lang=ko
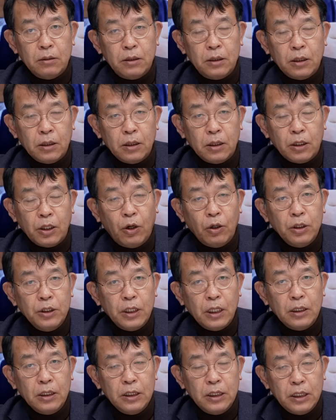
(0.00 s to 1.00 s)
저기
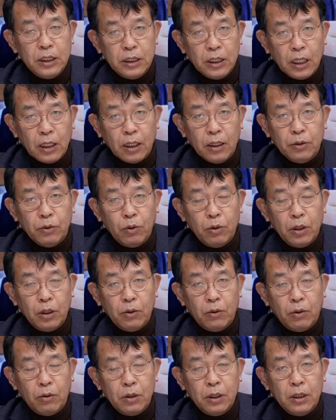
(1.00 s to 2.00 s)
경제는 시장의
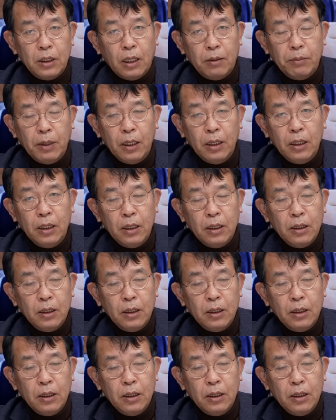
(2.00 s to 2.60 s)
논리로 그 다음에